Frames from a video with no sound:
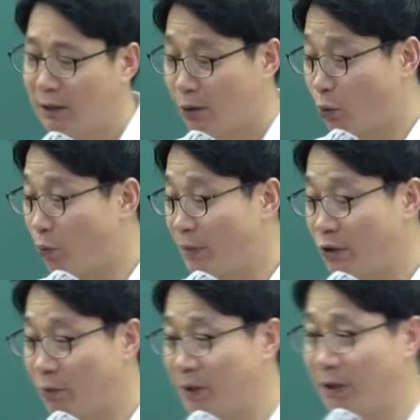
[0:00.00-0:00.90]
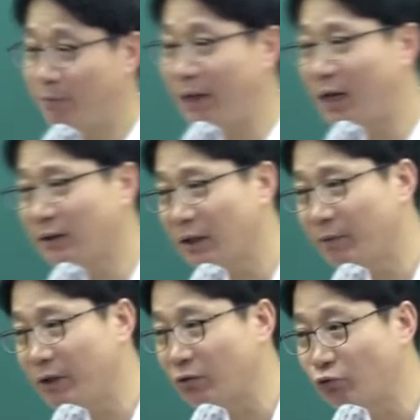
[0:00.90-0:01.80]
공매 경매된 매각
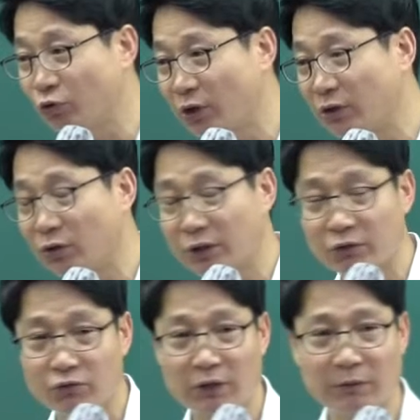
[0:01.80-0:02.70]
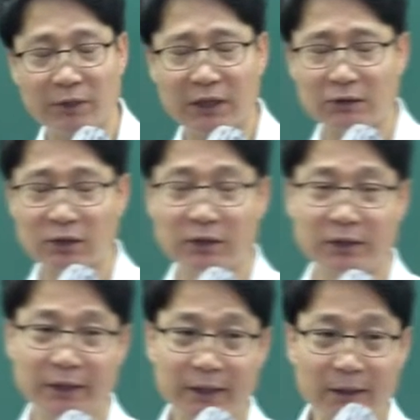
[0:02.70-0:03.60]
대금에서 우선해서 징수가 됩니다.
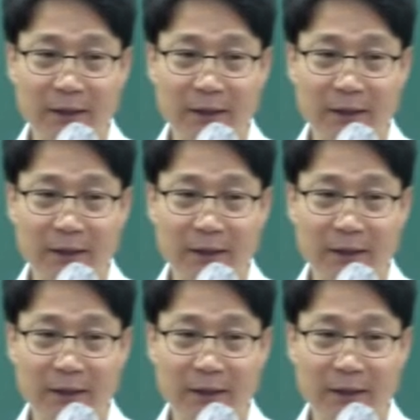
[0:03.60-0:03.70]
가져가는데